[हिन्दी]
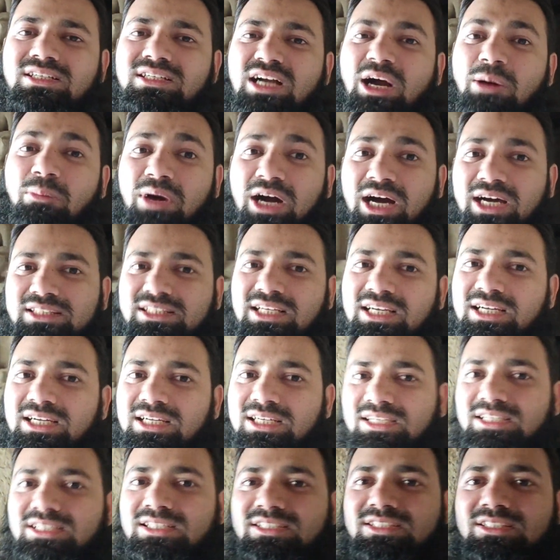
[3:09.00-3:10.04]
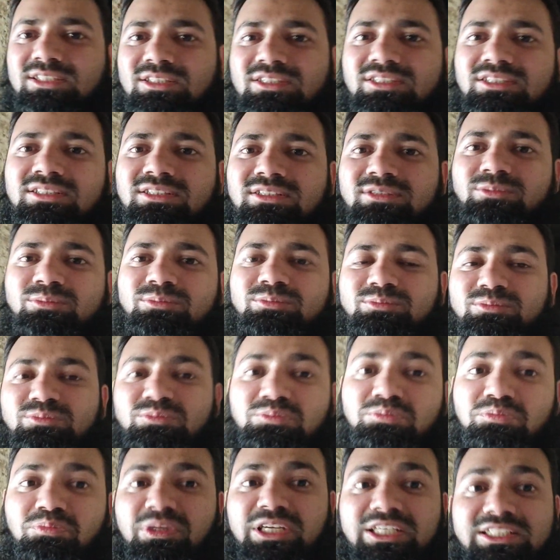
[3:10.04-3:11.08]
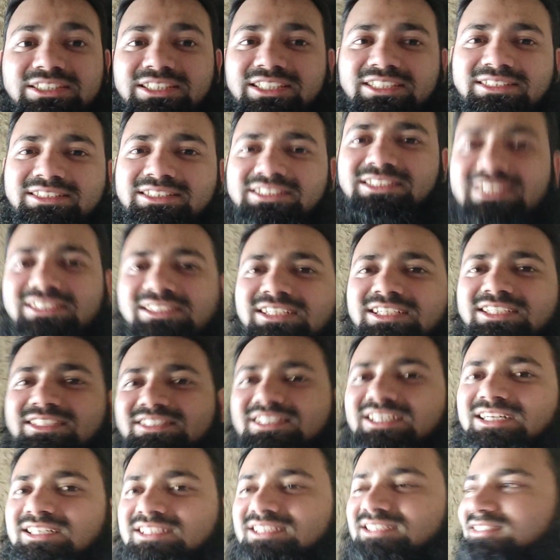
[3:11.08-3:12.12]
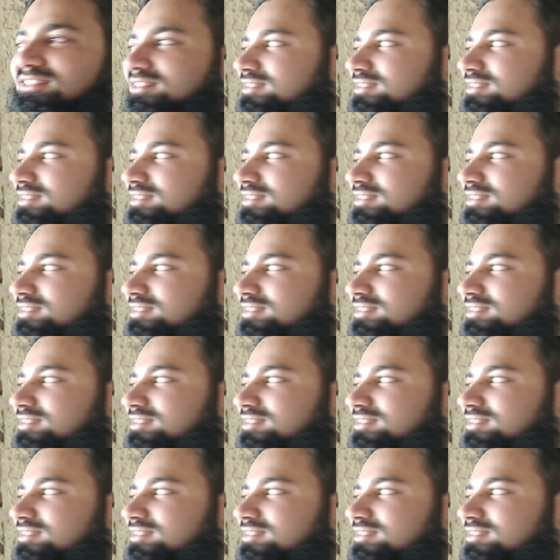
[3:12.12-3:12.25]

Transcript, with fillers: कमाना बेसिक नीड नहीं था